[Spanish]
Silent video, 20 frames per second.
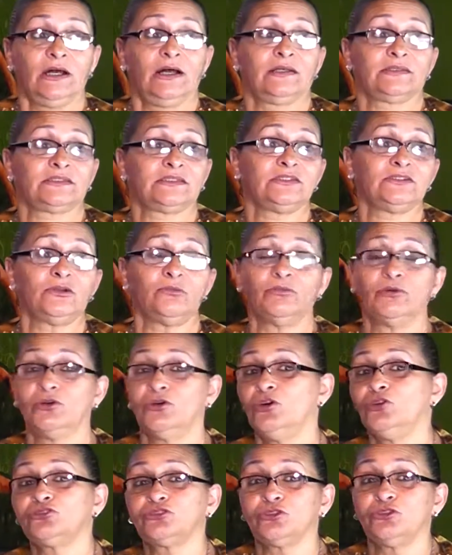así
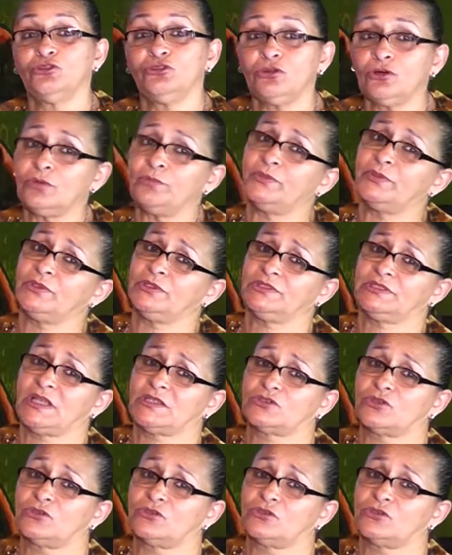como otros no, pues esas